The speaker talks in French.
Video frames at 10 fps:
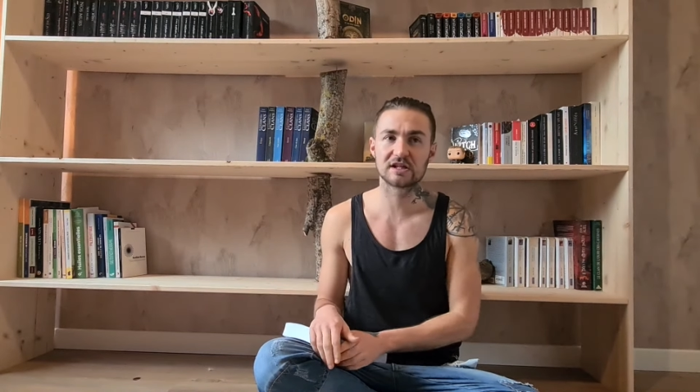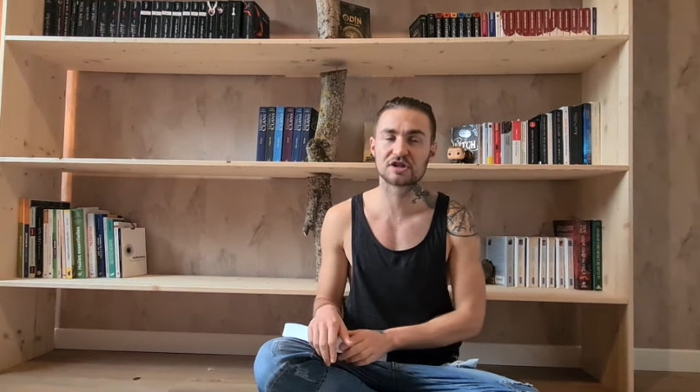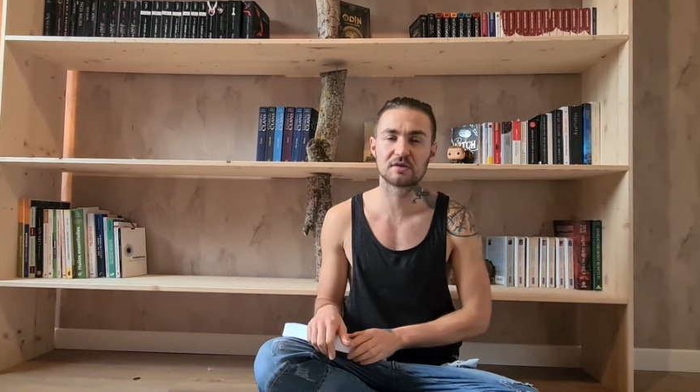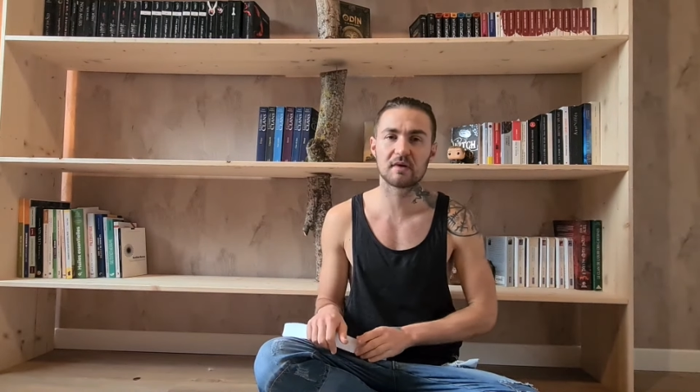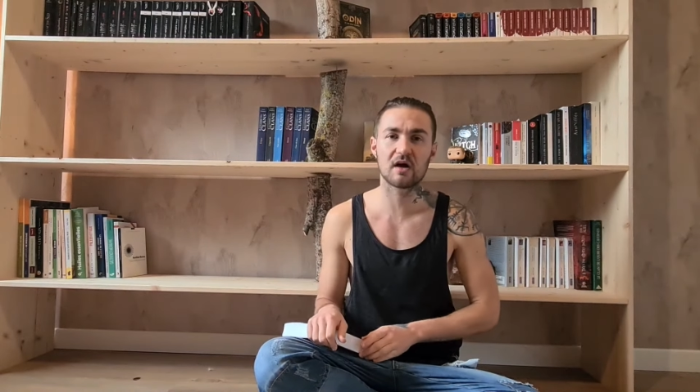des
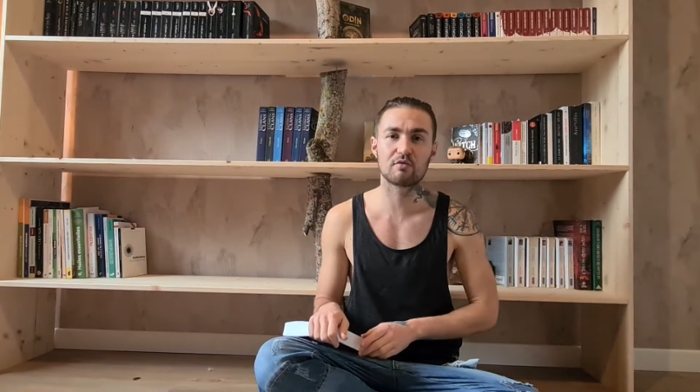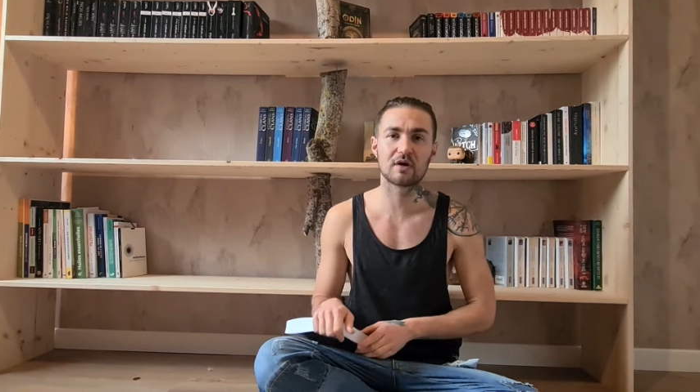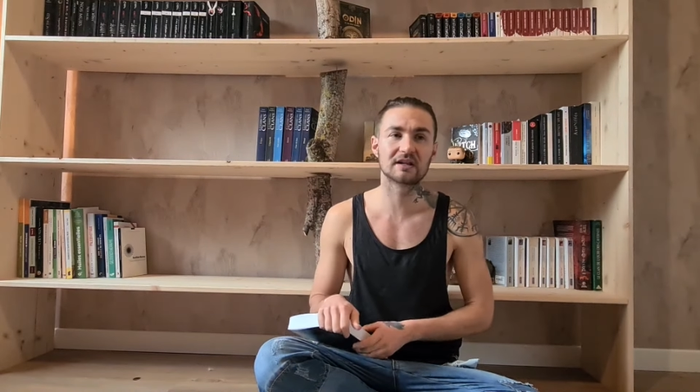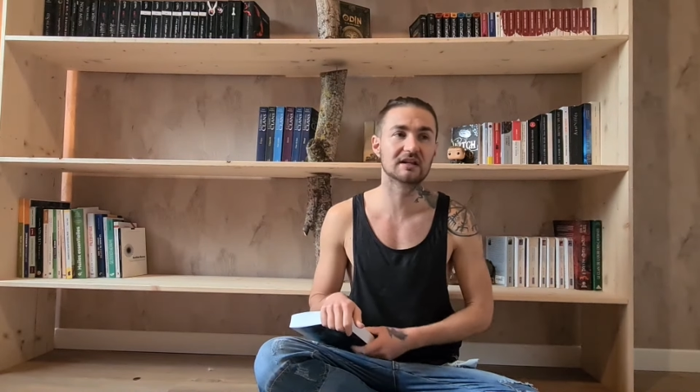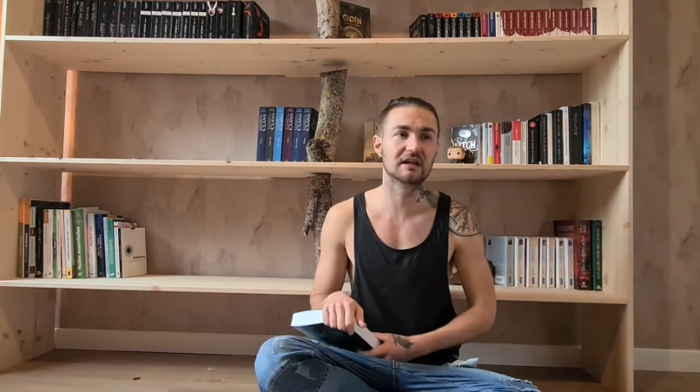schémas
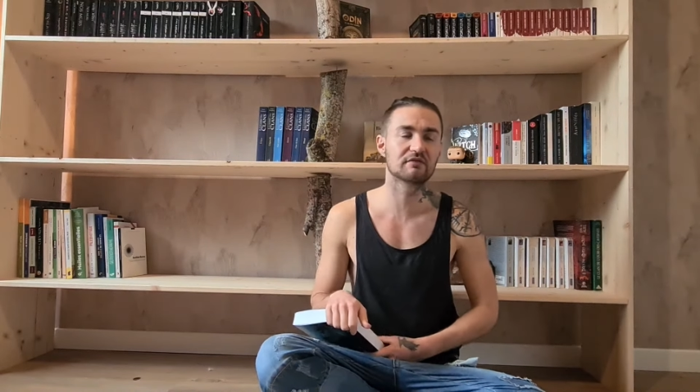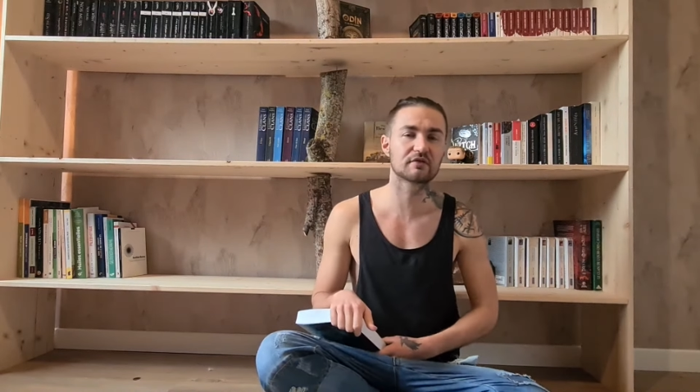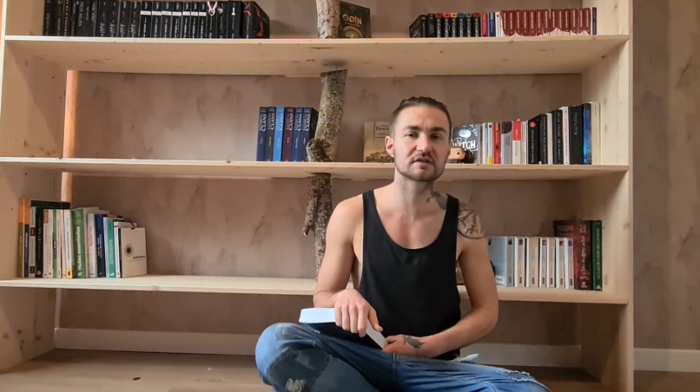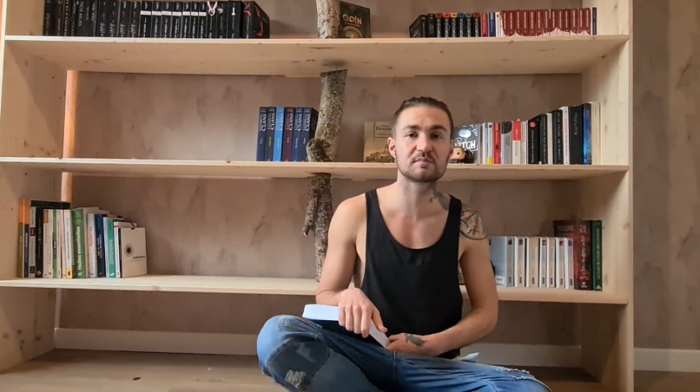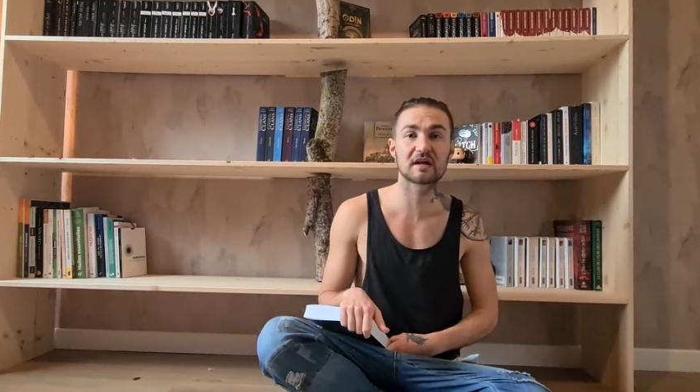ou à des
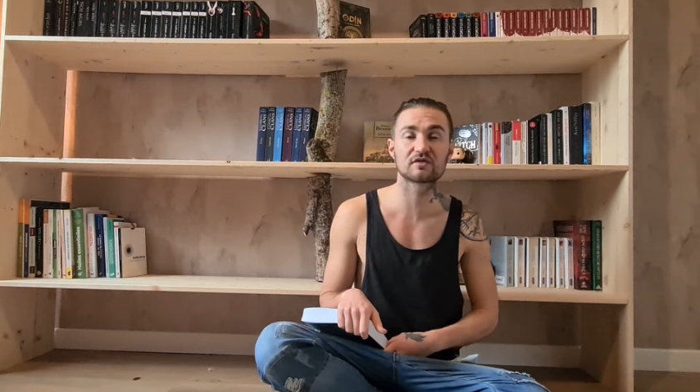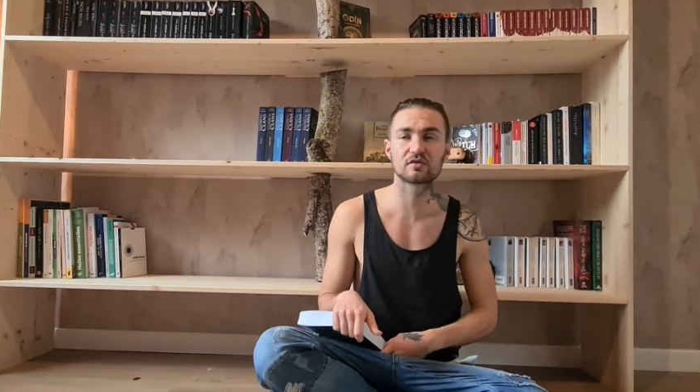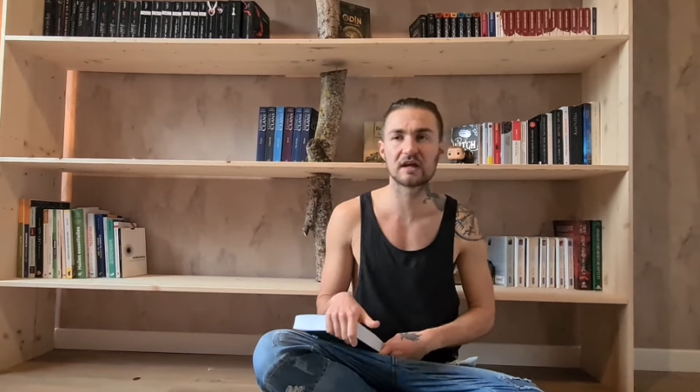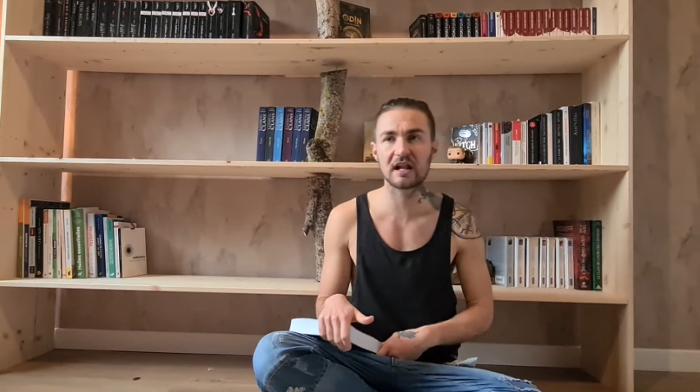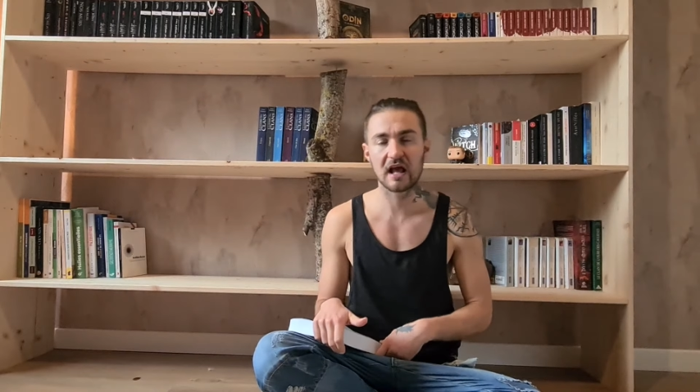défenses
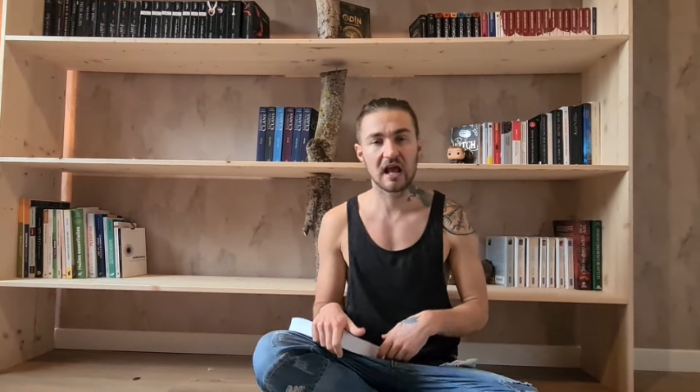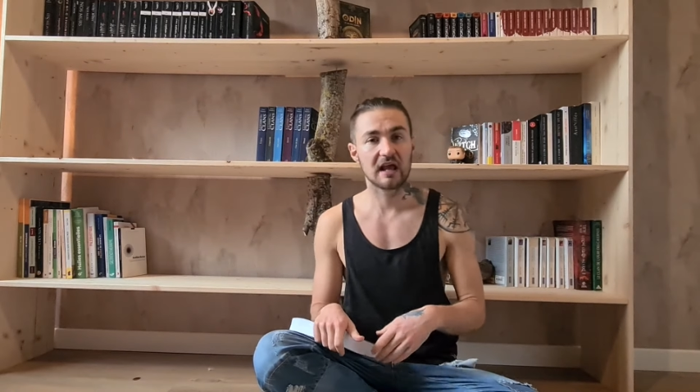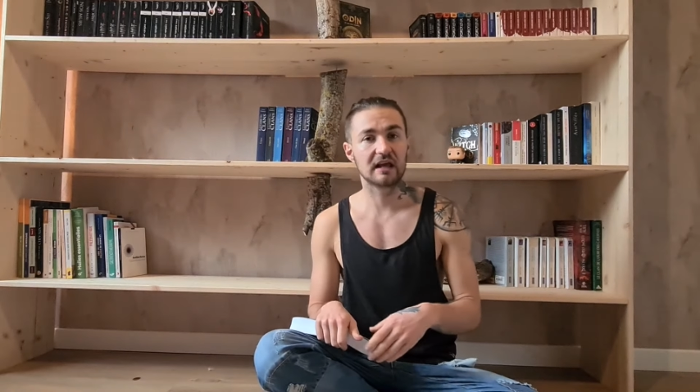personnelles